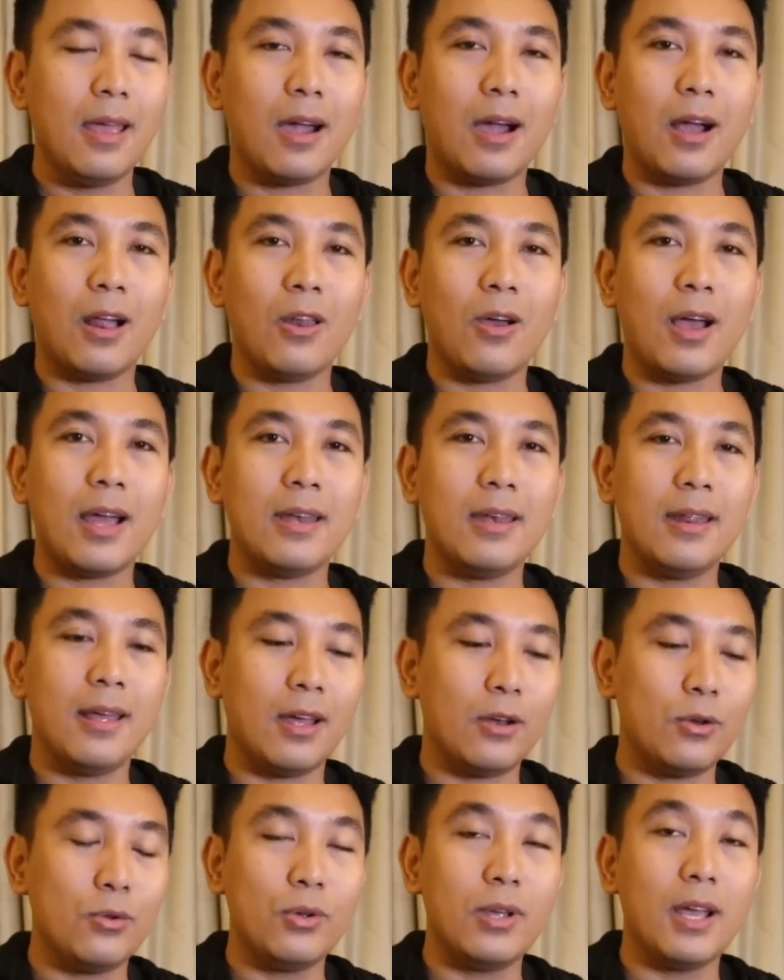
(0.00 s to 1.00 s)
kalau
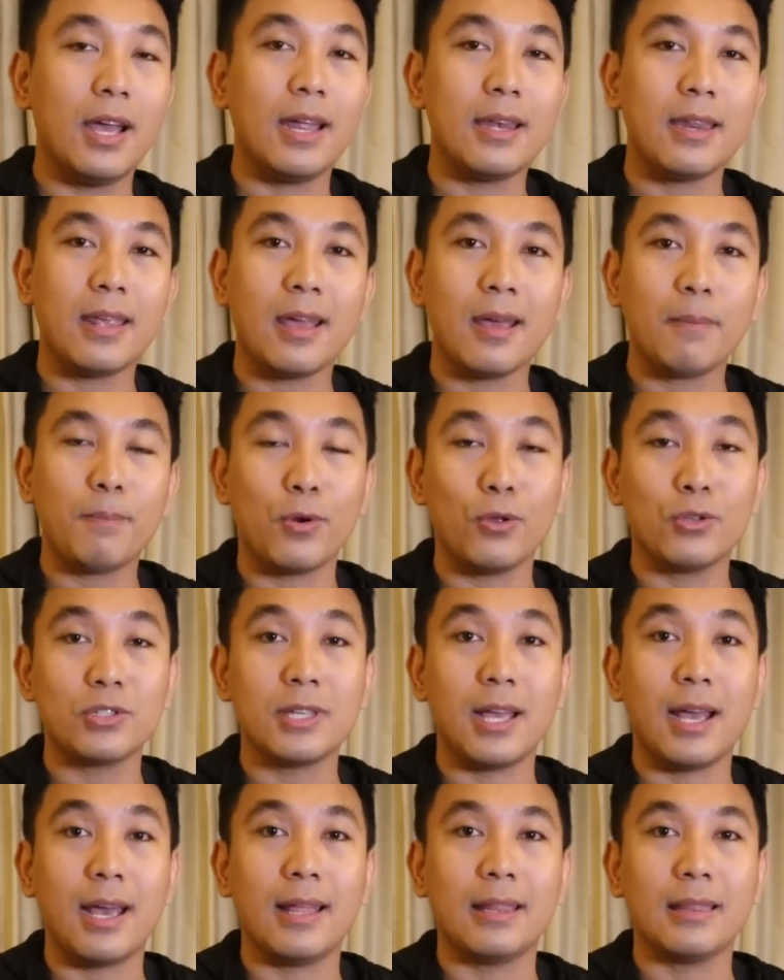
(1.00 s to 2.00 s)
ada dugaannya
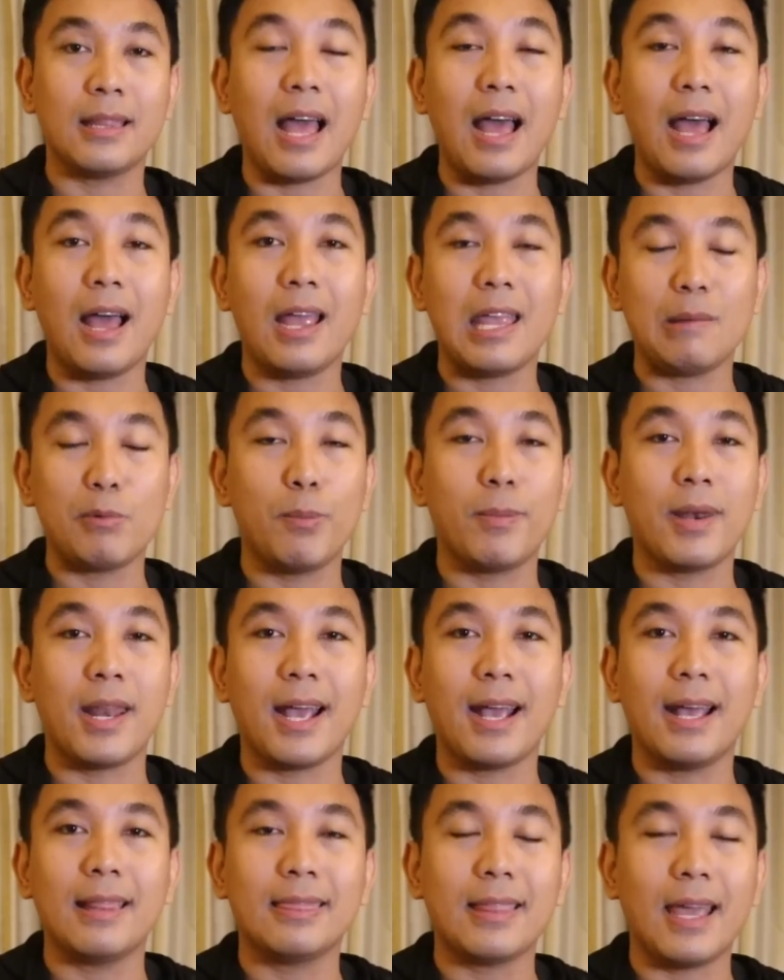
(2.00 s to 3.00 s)
perusahaan A yang
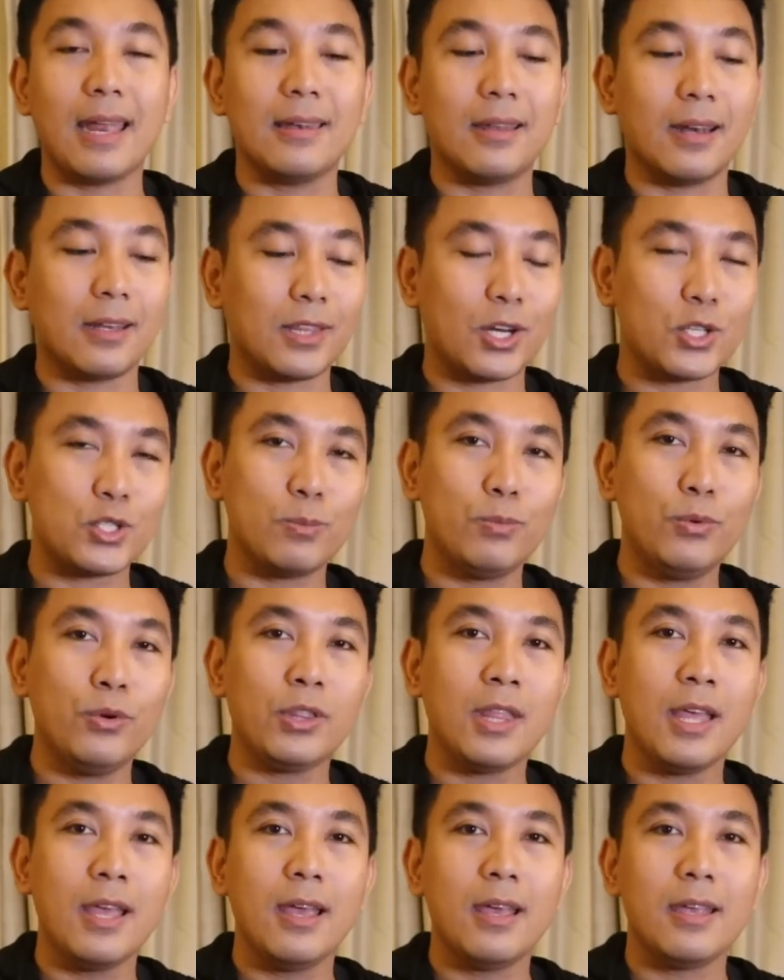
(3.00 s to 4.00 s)
memenangkan tender
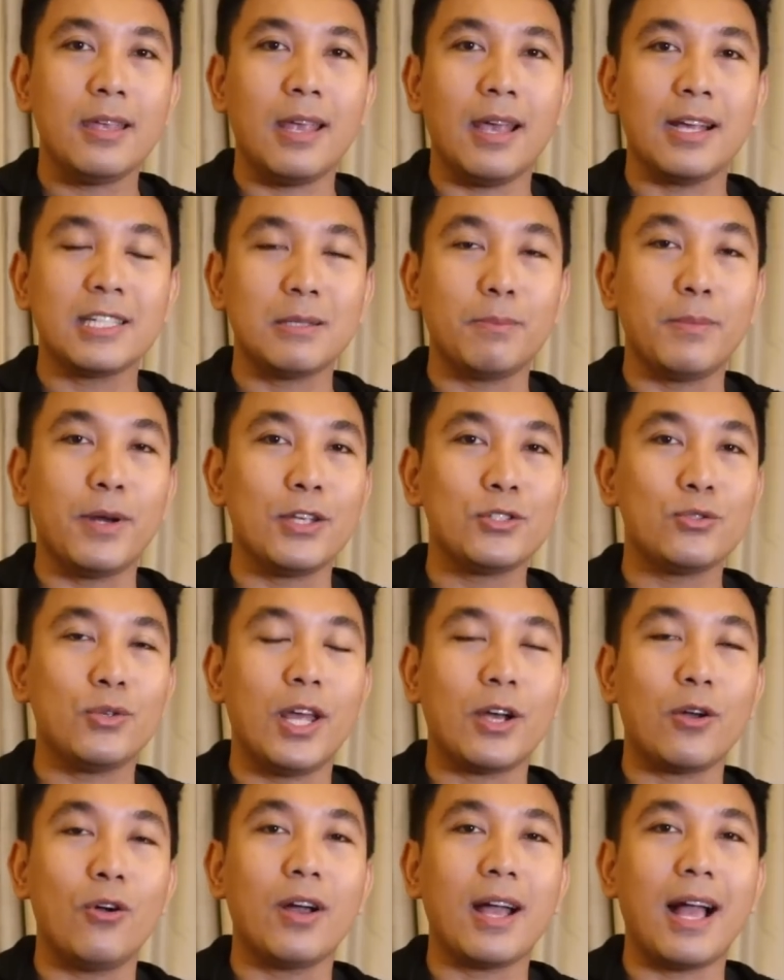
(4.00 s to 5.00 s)
tersebut yang
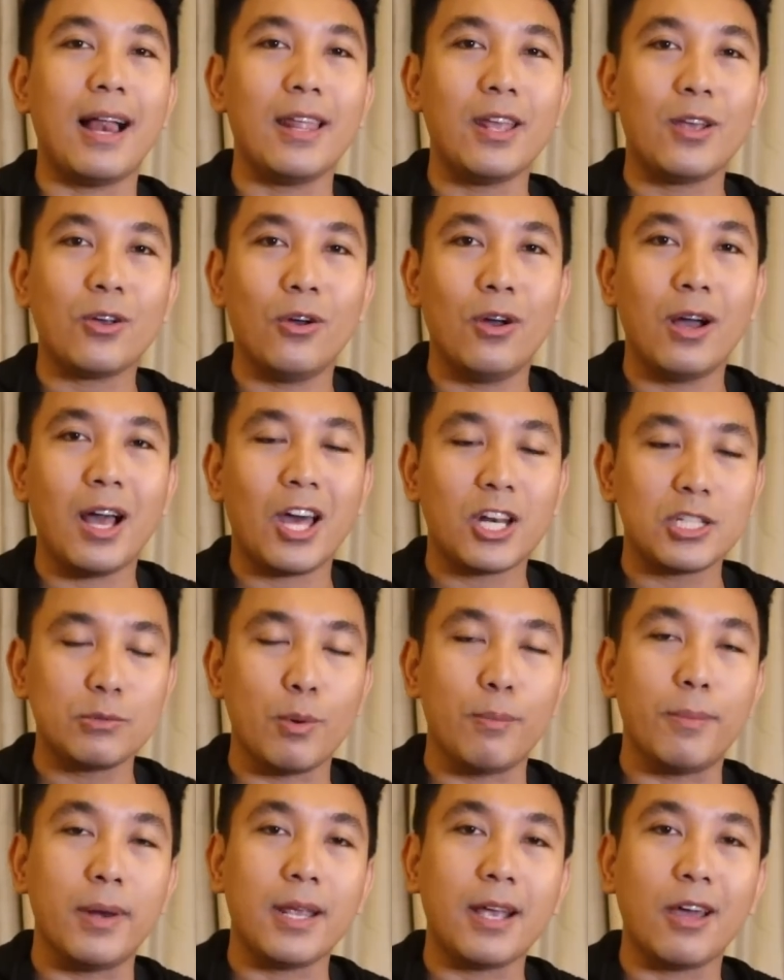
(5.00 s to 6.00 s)
sebenarnya sudah kong kali kong harus
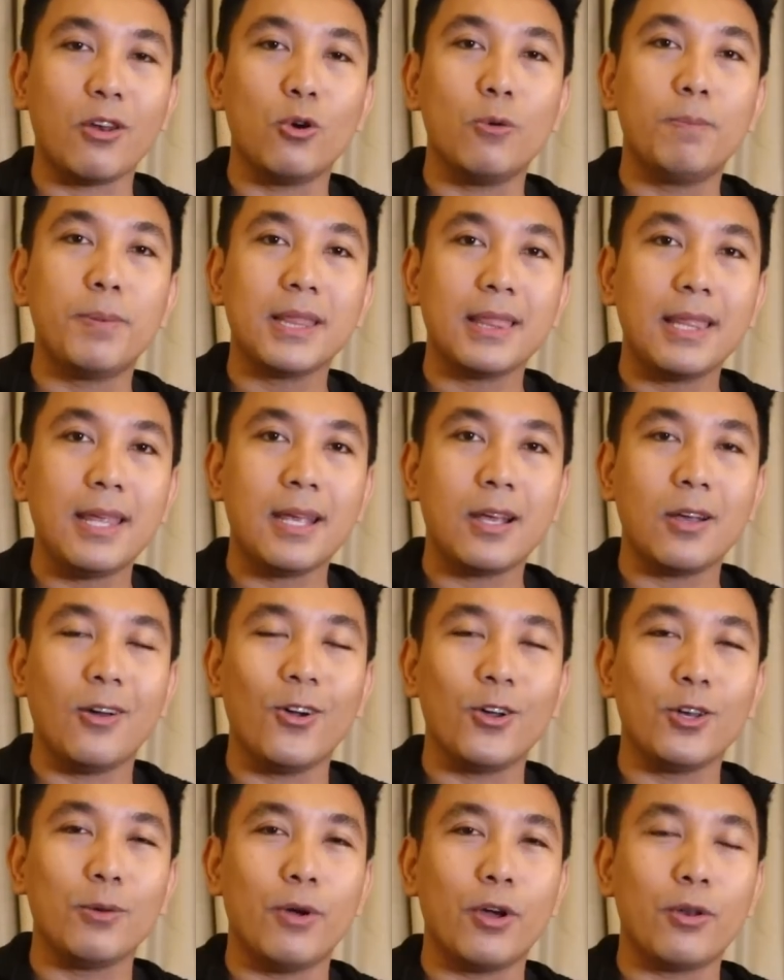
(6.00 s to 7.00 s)
memberikan upeti ke
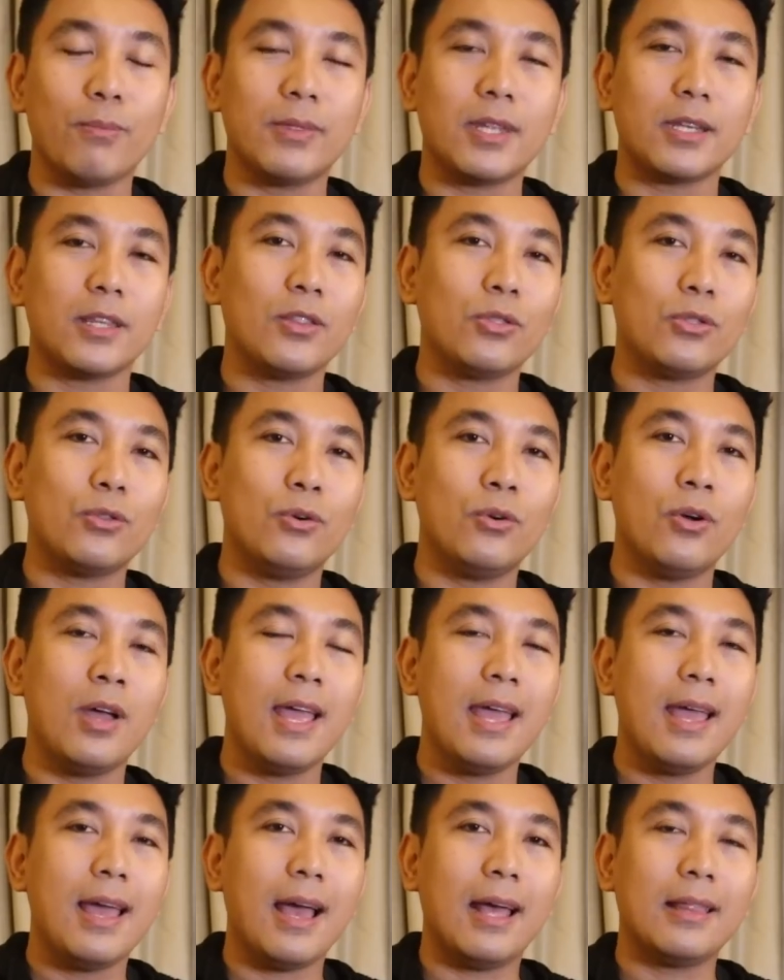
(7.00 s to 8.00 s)
oknum-oknum tertentu
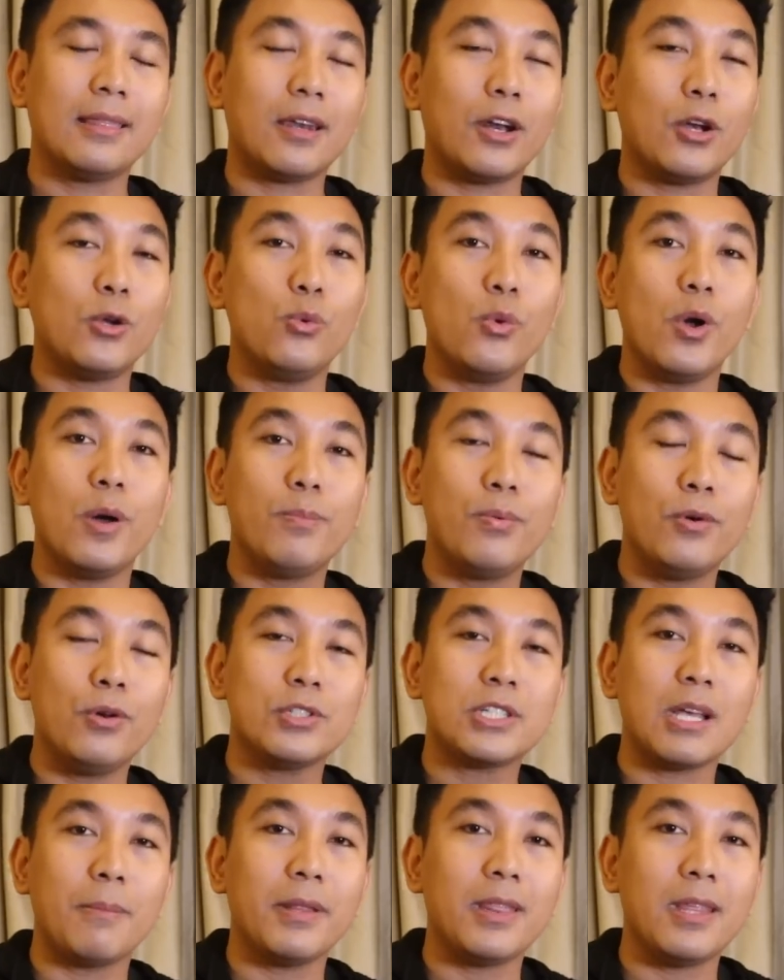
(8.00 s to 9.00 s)
antara 20
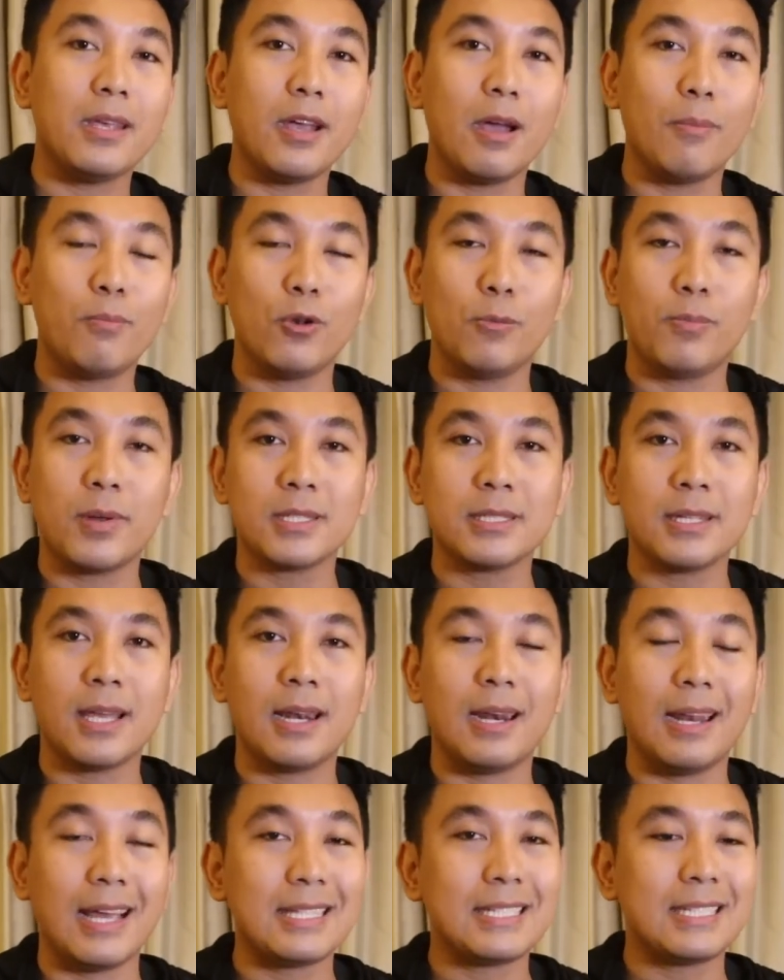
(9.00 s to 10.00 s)
sampai 30
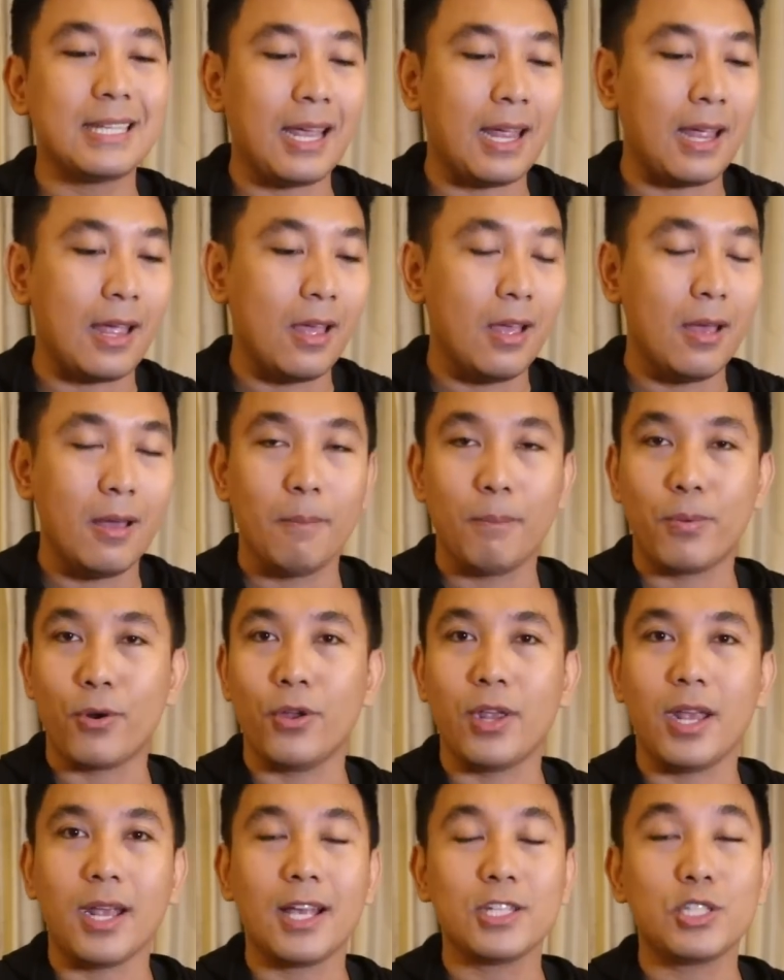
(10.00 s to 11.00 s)
persen, let's say
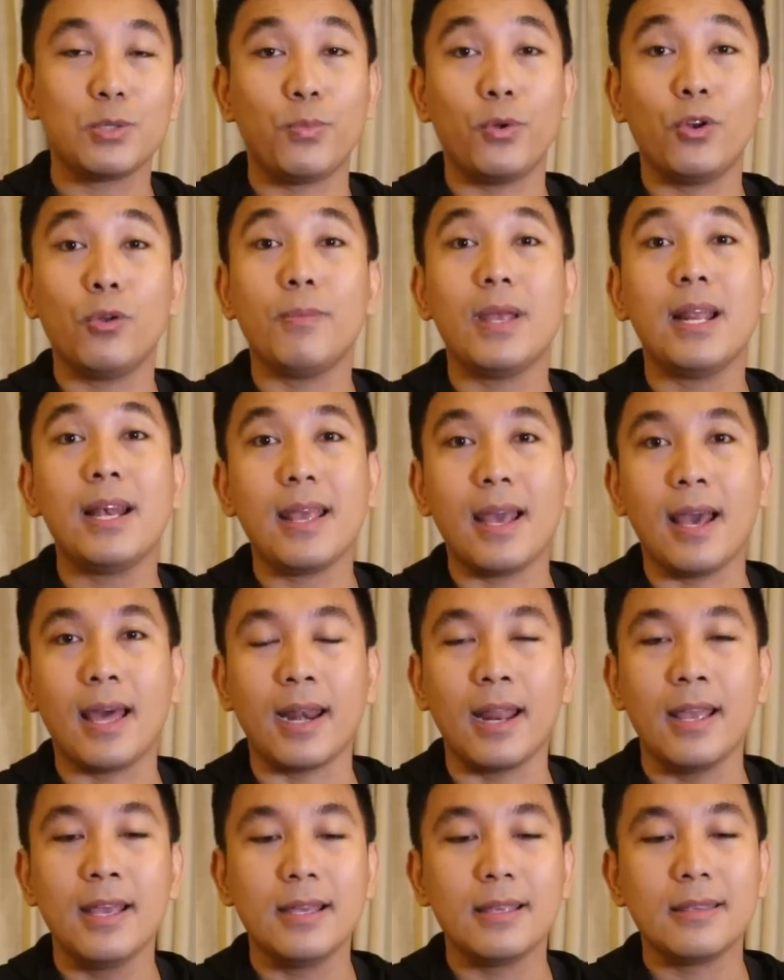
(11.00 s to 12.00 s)
proyeknya 10
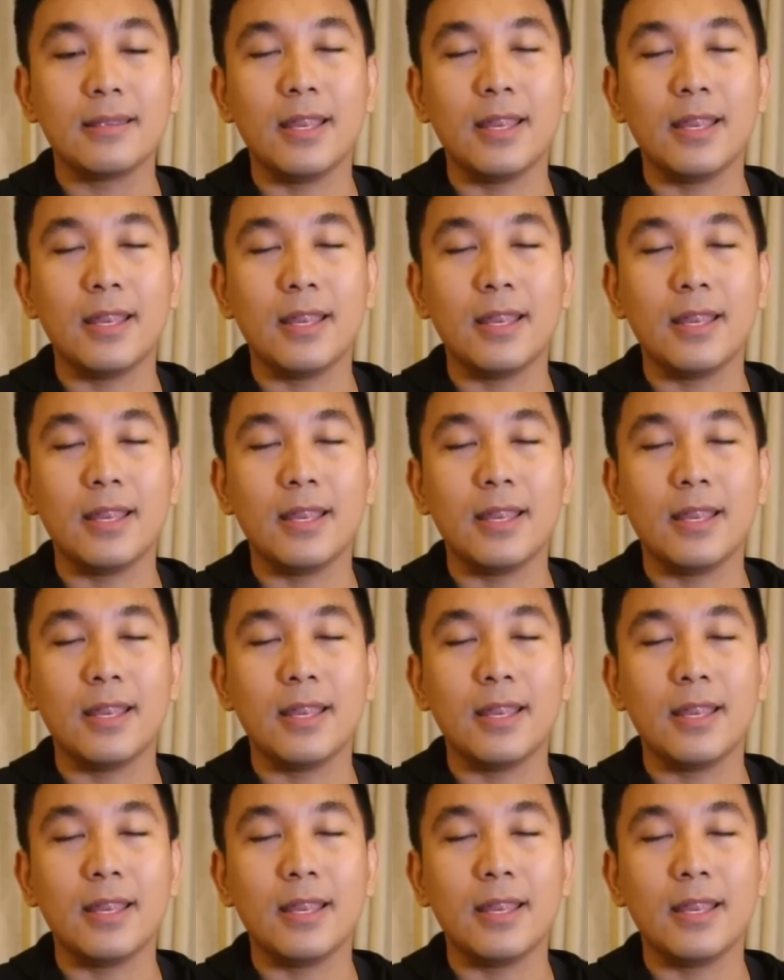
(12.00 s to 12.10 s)
miliar.